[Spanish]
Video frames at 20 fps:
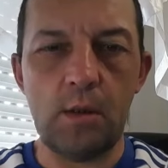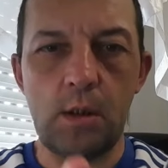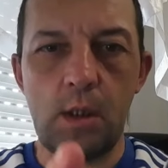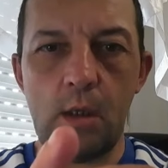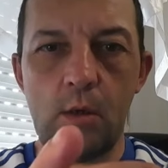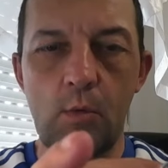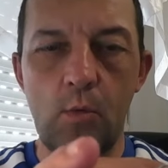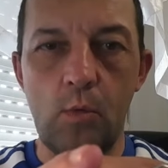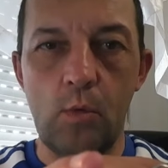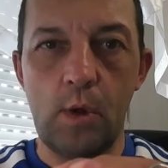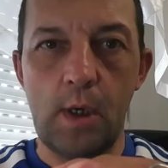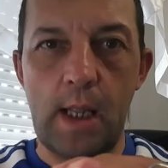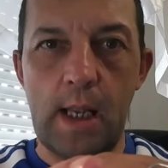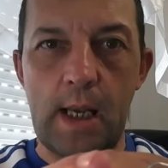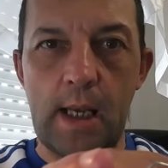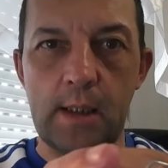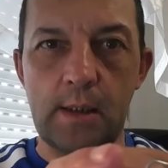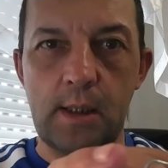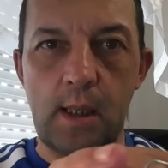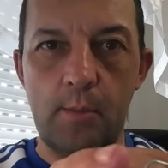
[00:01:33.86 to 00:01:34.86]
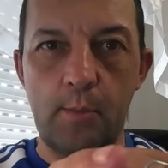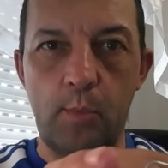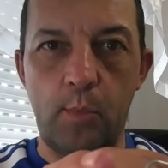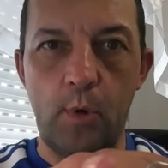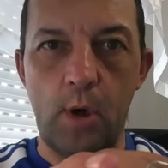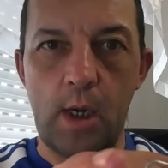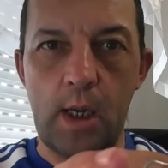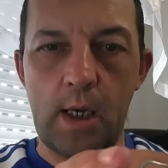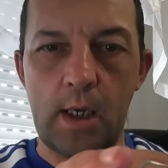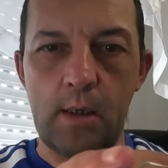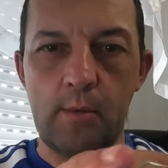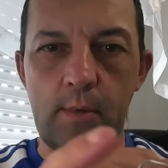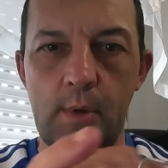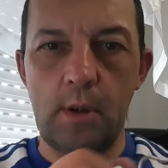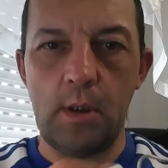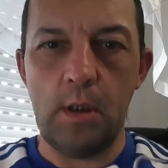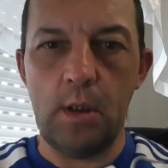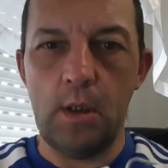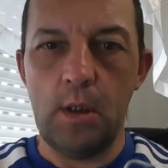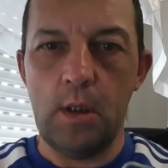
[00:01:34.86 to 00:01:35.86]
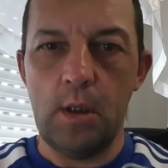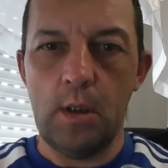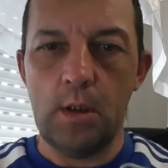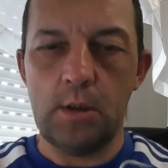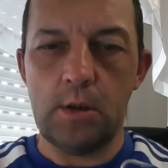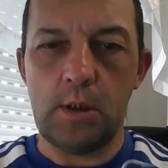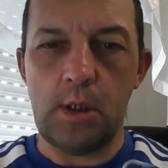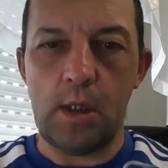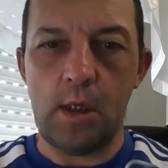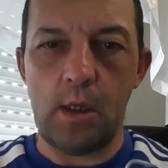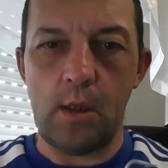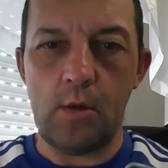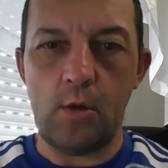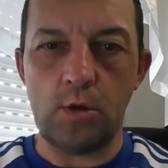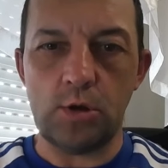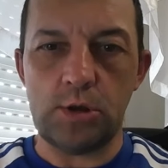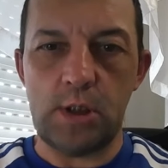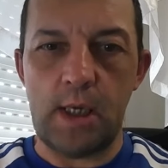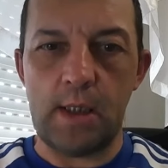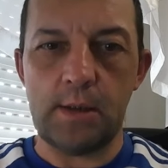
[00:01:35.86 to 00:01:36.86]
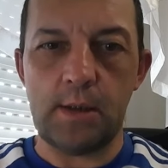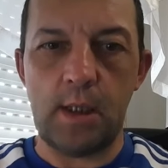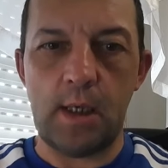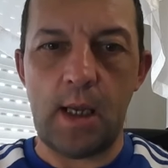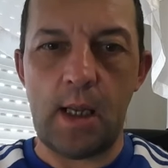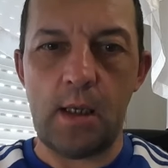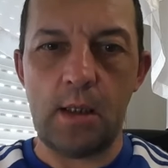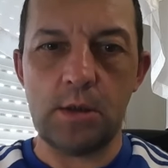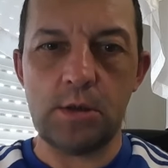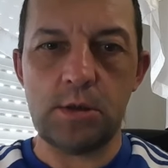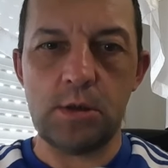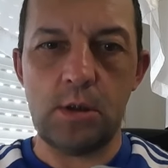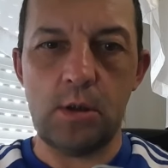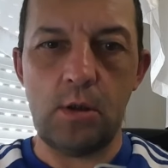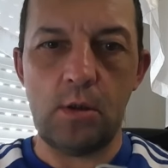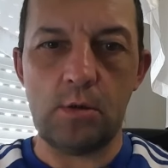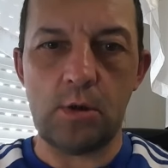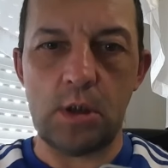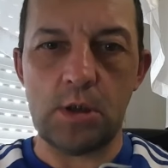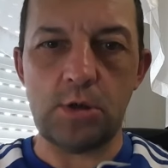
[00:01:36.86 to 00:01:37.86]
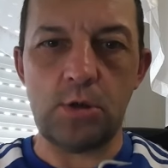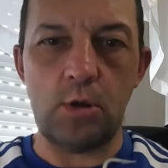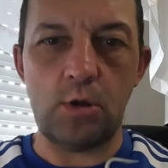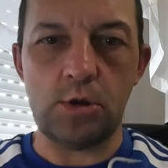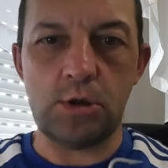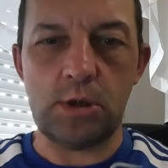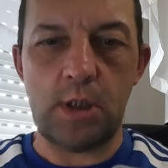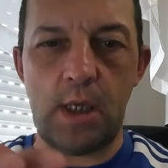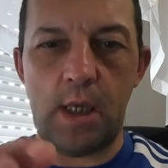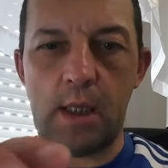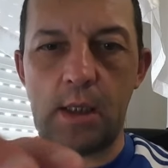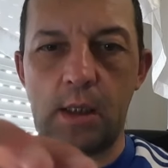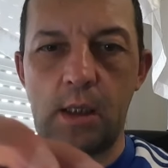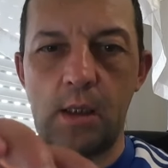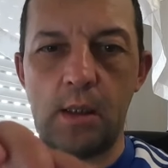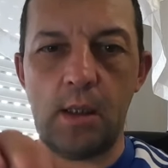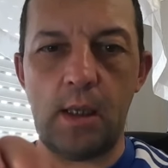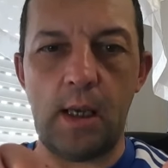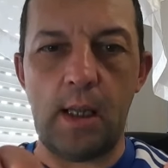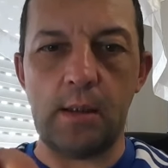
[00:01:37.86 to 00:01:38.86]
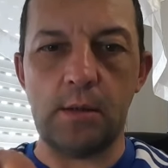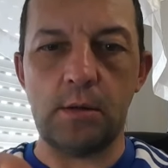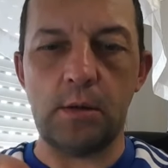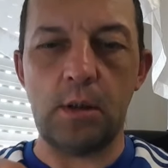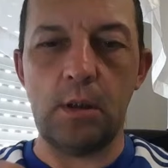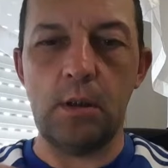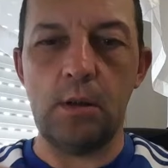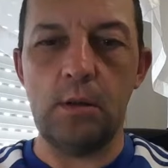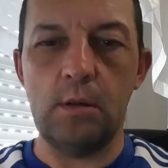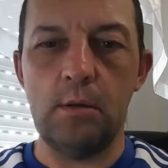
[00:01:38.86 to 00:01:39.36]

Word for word: tiene una aleta por arriba, tiene dos laterales y otras dos aquí delante.